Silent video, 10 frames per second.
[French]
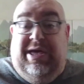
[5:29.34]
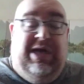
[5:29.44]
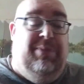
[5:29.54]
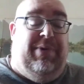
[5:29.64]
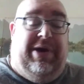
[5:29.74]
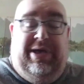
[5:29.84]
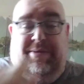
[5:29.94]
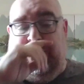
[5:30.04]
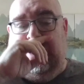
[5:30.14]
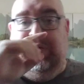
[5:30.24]
et
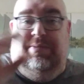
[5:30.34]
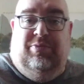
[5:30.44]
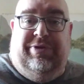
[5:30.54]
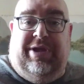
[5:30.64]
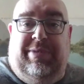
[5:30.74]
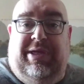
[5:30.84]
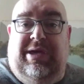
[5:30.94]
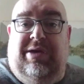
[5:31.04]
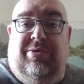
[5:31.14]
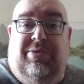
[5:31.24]
pareil, allez, pour
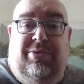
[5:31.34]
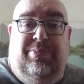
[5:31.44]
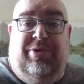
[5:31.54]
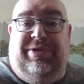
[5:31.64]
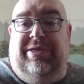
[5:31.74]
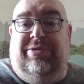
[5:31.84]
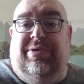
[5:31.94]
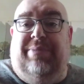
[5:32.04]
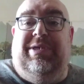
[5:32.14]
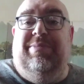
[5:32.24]
terminer, euh, une petite,
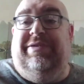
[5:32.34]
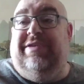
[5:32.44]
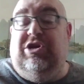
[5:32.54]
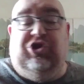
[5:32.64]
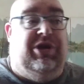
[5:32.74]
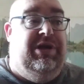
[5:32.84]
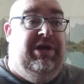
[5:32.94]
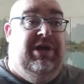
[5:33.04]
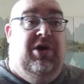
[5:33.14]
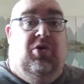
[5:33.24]
euh, un petit message
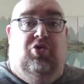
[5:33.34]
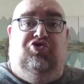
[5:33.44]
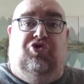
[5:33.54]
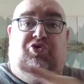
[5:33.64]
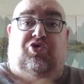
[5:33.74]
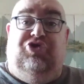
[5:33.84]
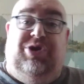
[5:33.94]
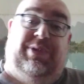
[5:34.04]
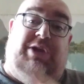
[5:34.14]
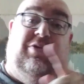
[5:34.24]
aux gens de gauche
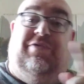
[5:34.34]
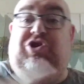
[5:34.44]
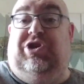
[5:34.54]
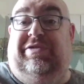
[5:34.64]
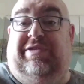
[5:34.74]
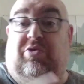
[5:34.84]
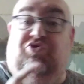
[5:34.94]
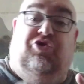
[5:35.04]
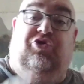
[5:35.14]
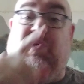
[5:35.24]
qui me traitent de fasciste et
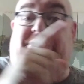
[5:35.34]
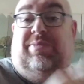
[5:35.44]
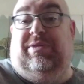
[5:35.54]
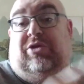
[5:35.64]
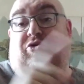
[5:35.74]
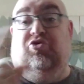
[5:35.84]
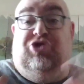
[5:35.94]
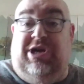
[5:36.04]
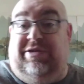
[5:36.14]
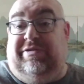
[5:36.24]
aux gens de droite qui me traitent de
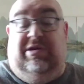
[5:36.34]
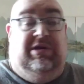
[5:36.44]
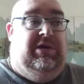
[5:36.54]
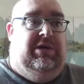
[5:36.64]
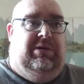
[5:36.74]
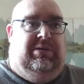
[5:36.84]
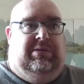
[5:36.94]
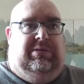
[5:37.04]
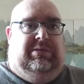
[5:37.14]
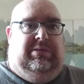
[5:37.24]
gauchias.
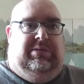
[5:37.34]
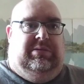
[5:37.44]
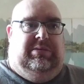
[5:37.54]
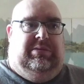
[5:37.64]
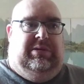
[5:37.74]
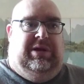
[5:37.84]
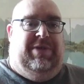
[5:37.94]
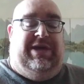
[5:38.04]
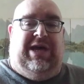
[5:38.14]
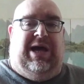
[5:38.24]
Euh, les
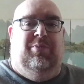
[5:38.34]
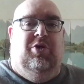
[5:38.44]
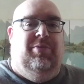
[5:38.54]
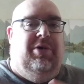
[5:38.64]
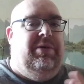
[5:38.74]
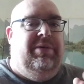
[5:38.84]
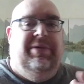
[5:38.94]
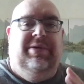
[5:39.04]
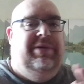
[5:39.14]
mecs, à un moment,